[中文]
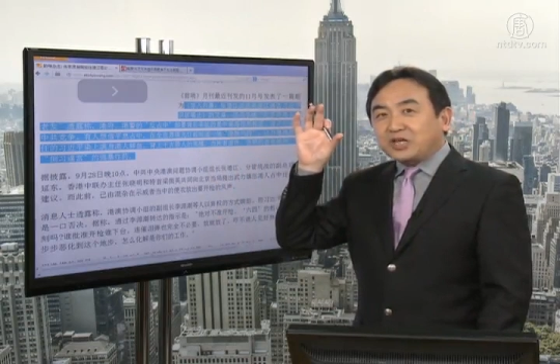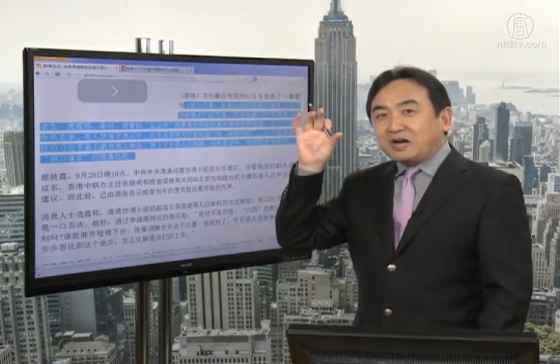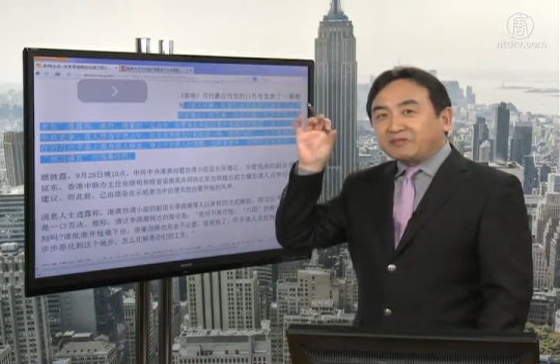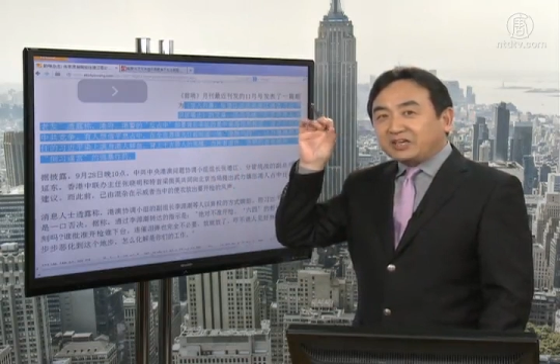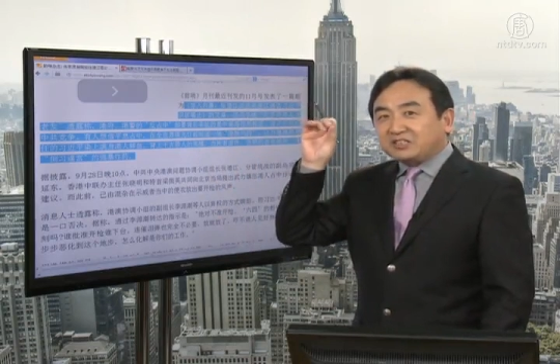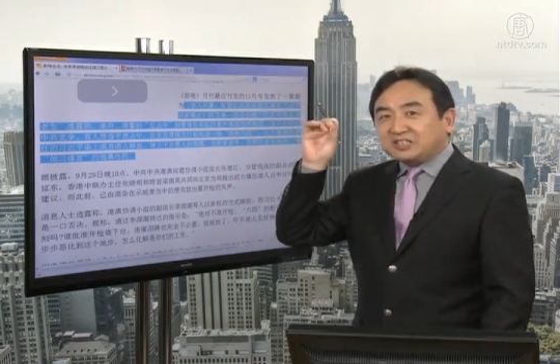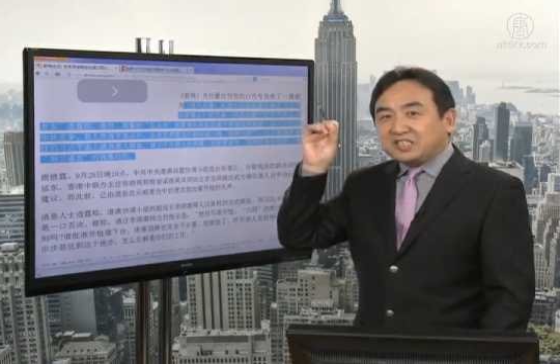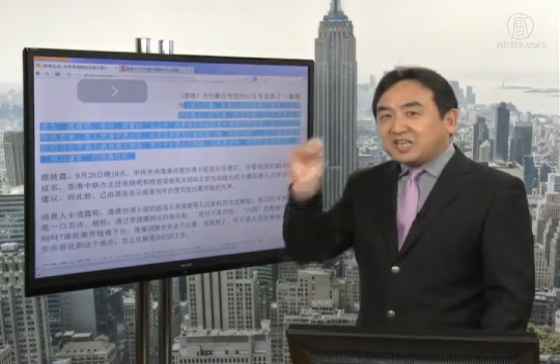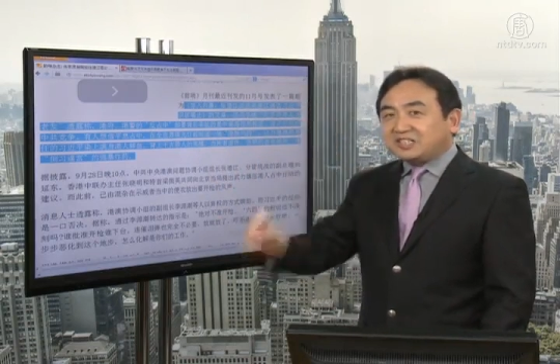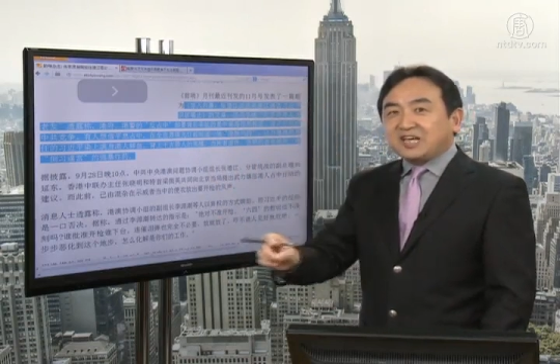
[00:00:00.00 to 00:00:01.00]
常委和
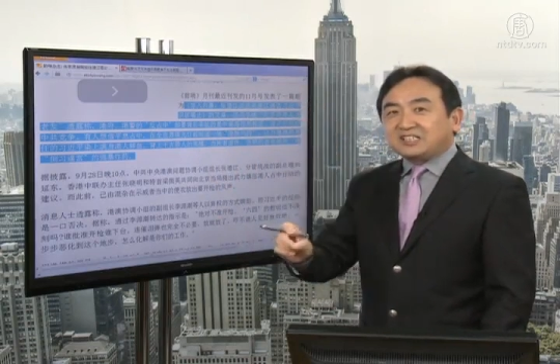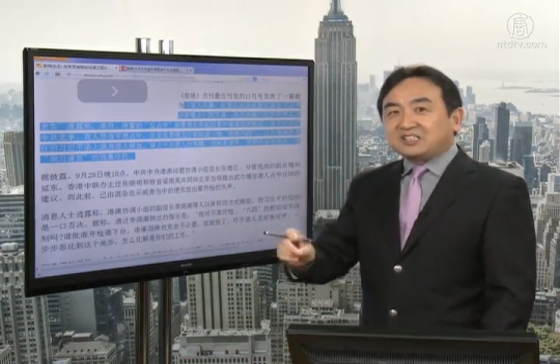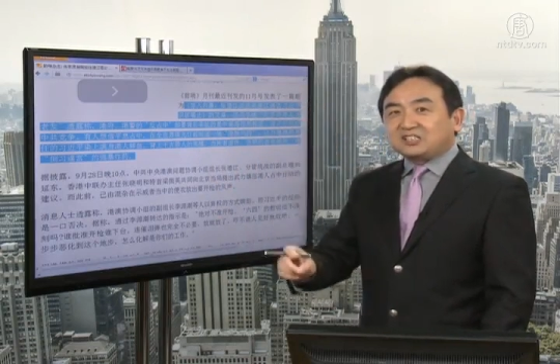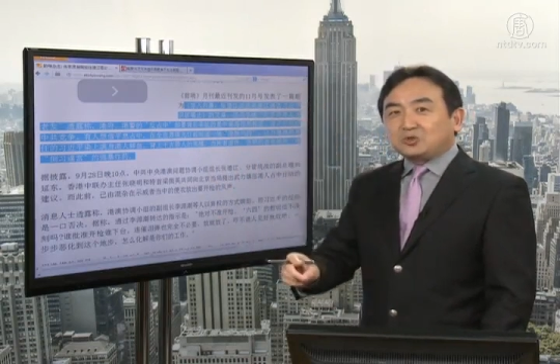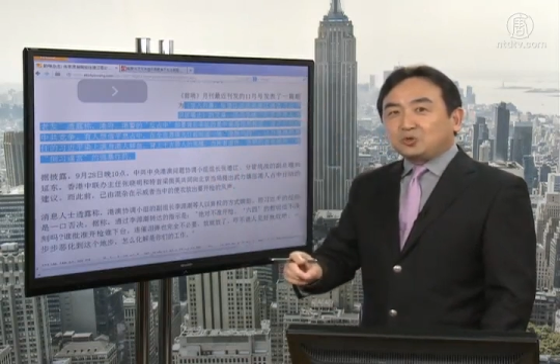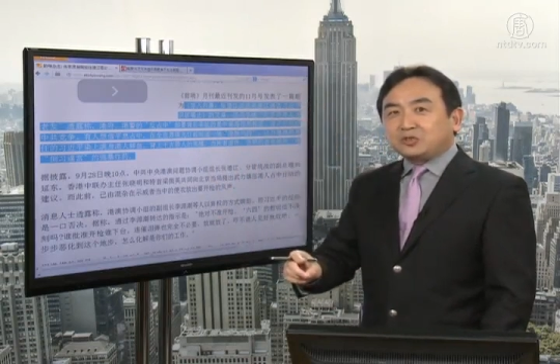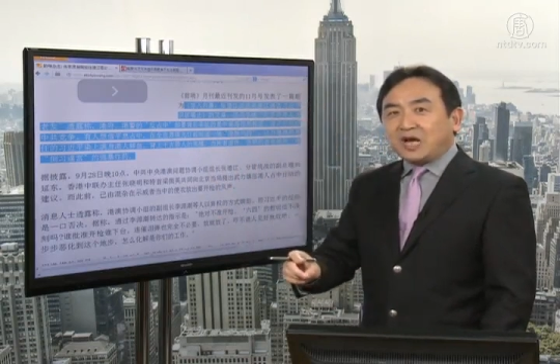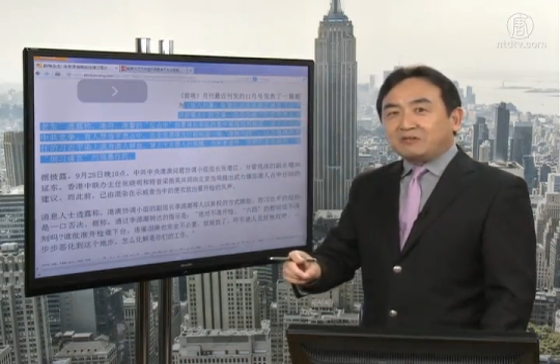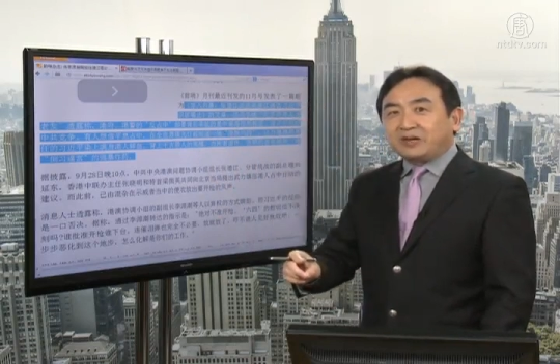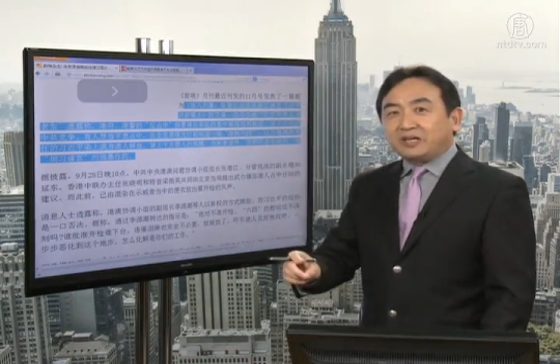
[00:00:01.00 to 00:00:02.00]
现在的政治局
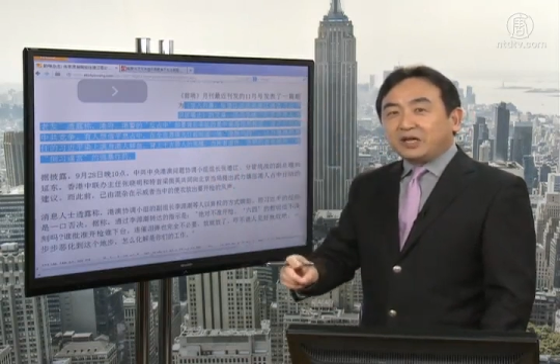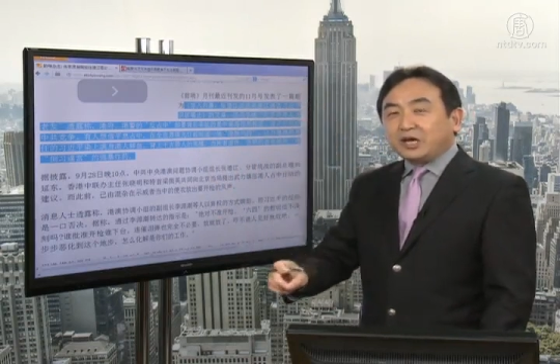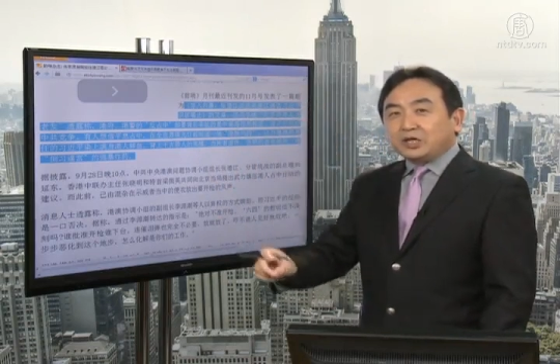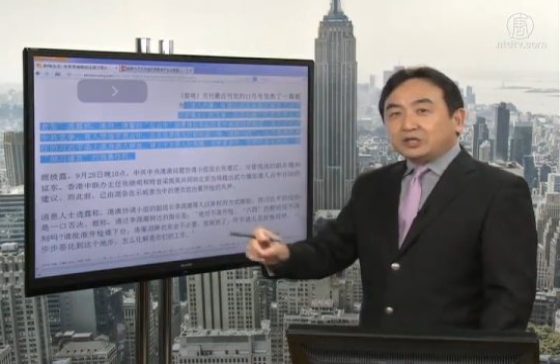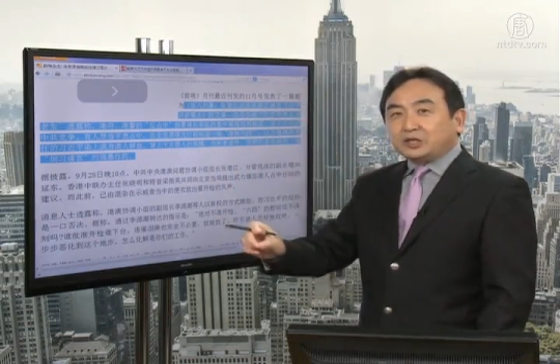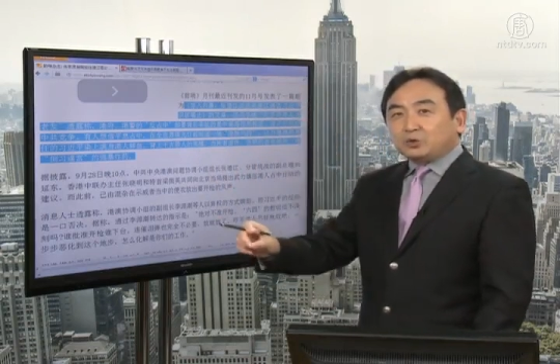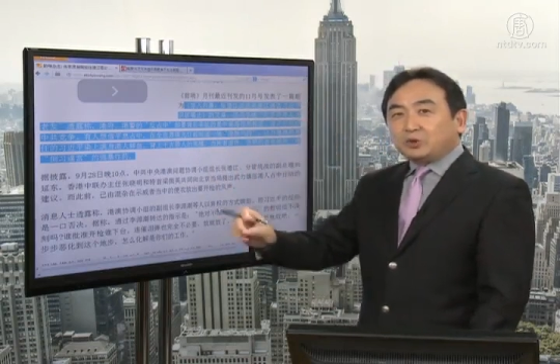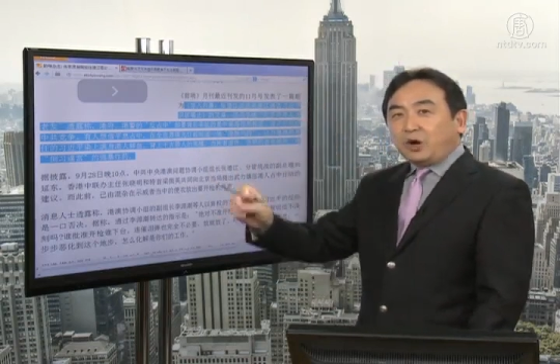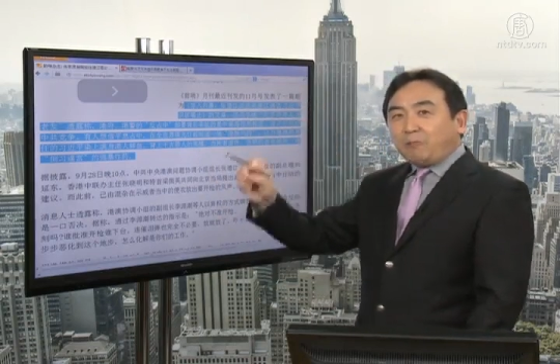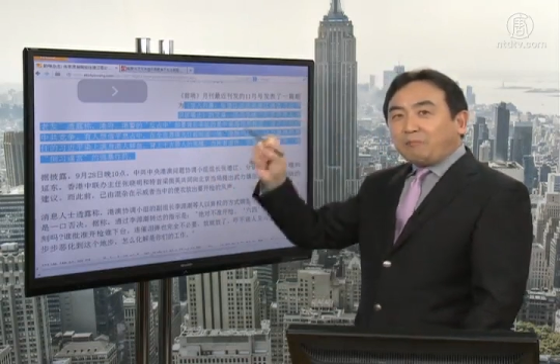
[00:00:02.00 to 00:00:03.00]
常委，就
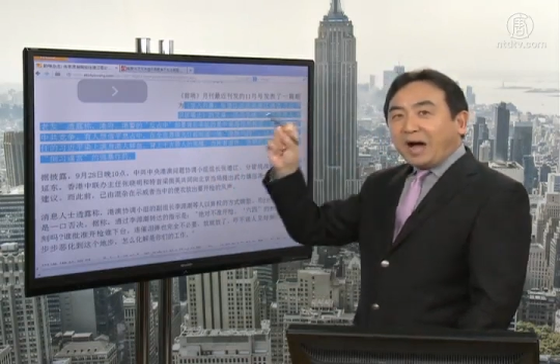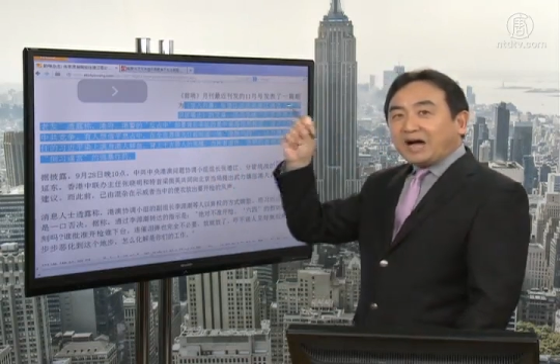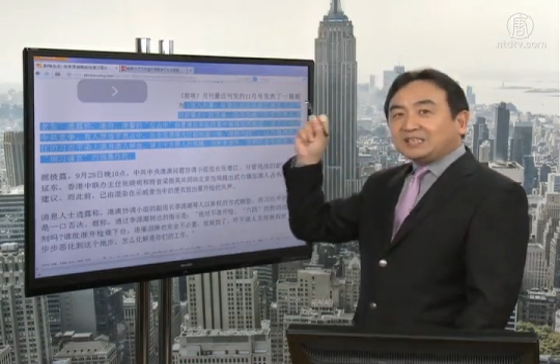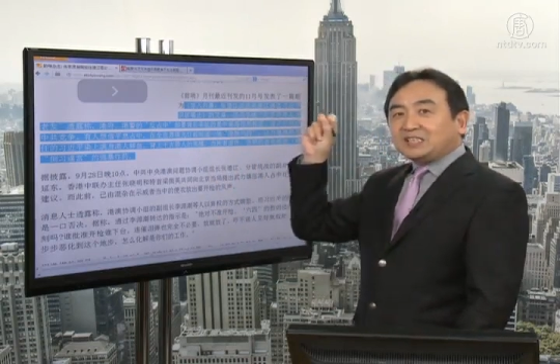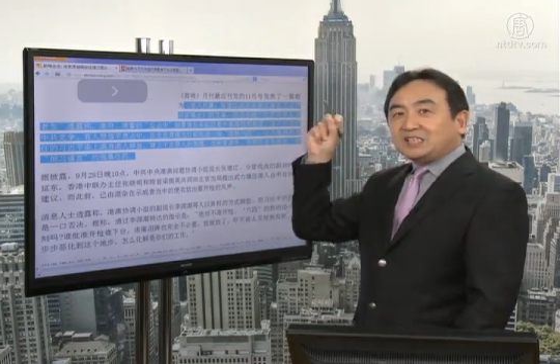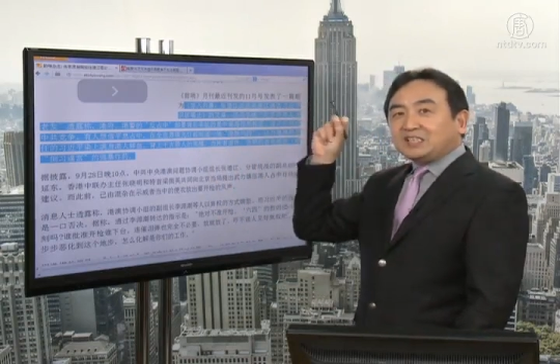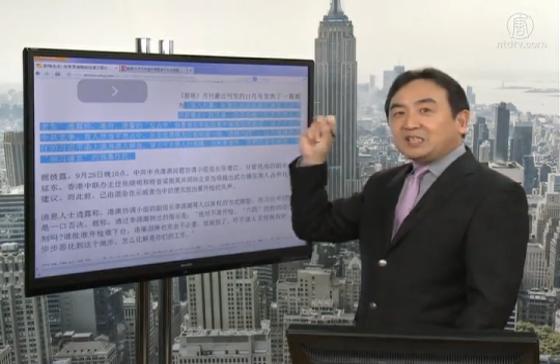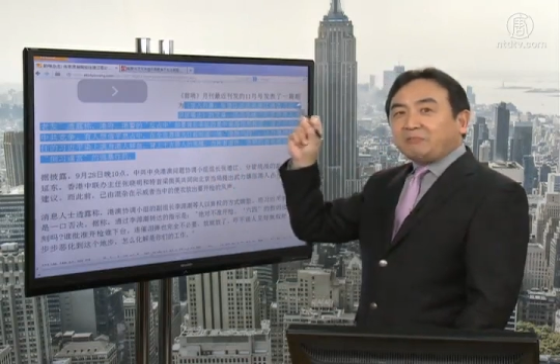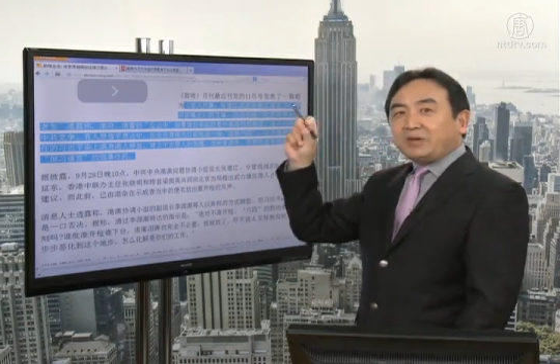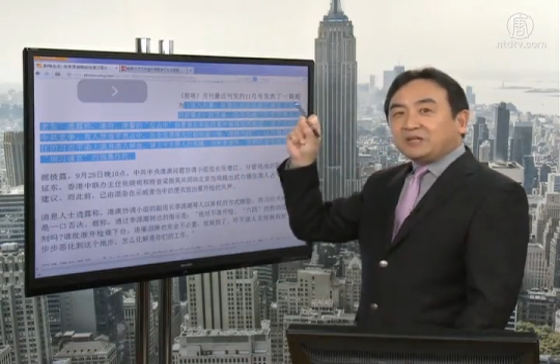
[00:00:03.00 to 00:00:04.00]
要把习
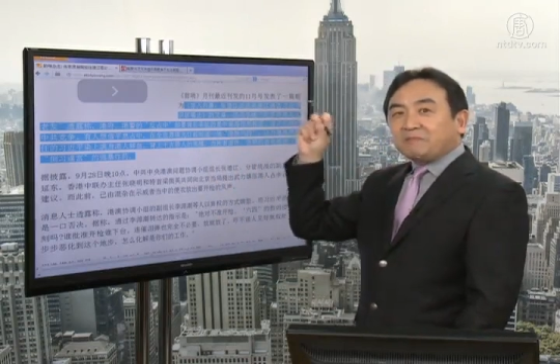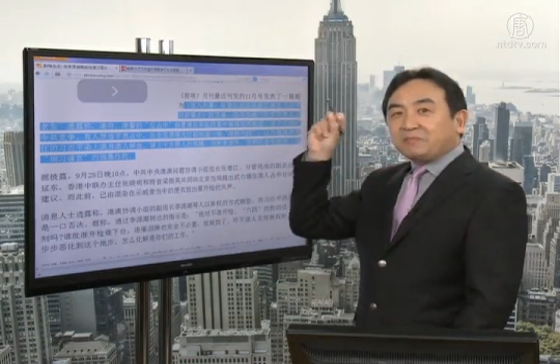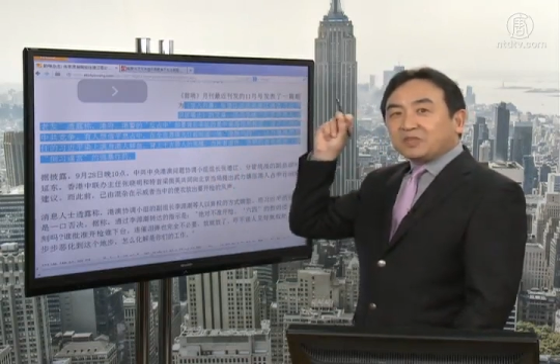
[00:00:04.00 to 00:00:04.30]
近平。